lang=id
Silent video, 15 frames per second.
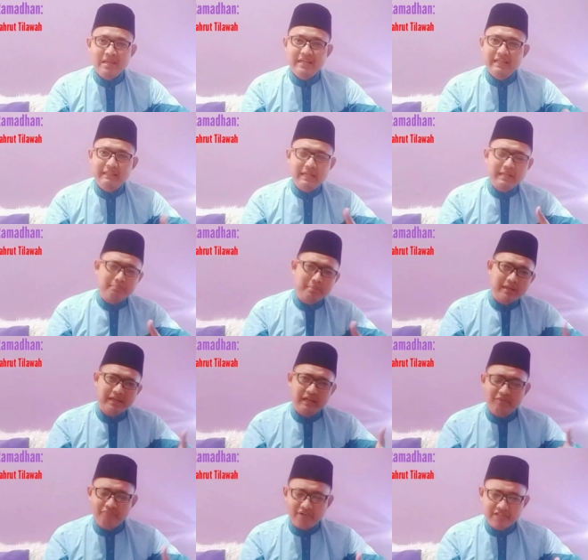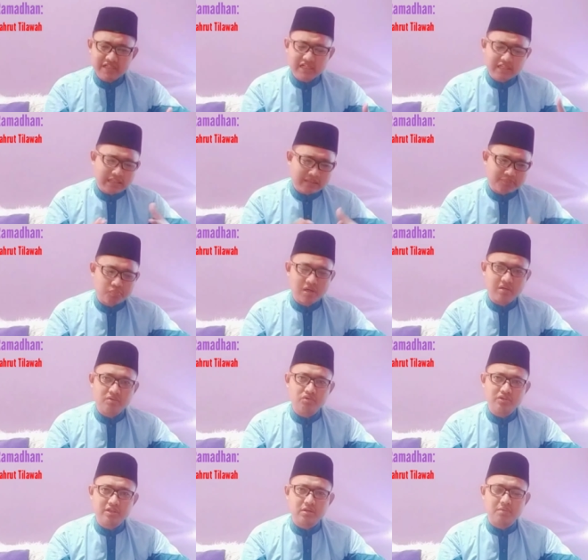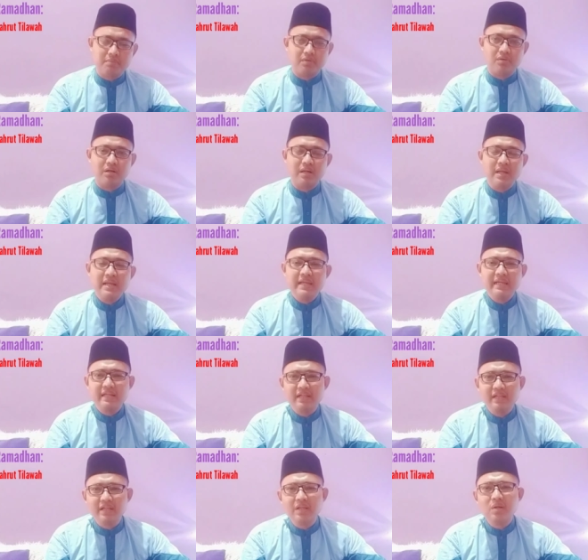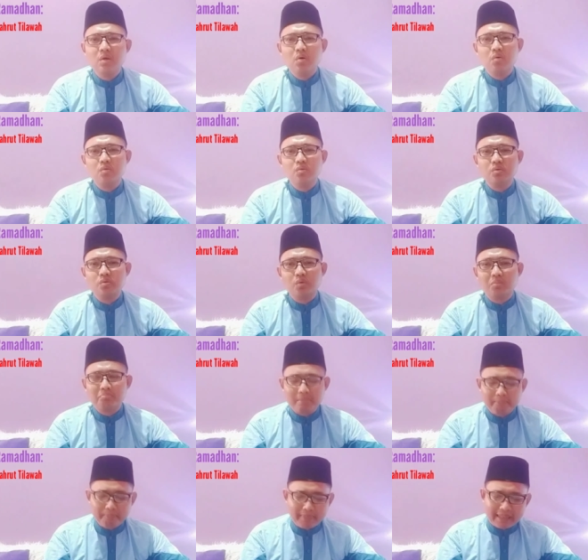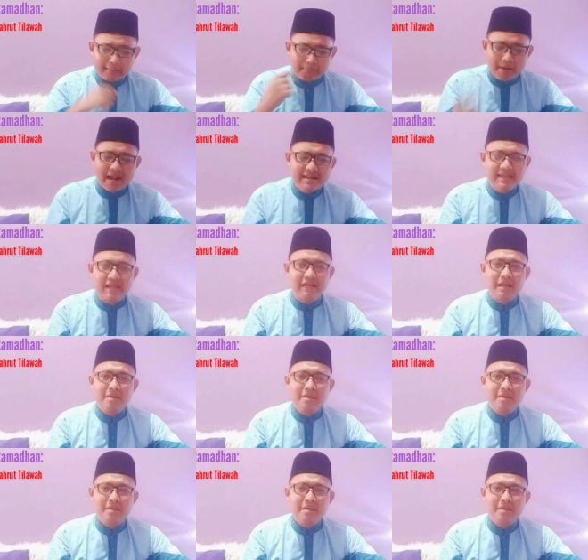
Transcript: Kita diberikan fasilitas bulan suci Ramadan ini untuk memperbanyak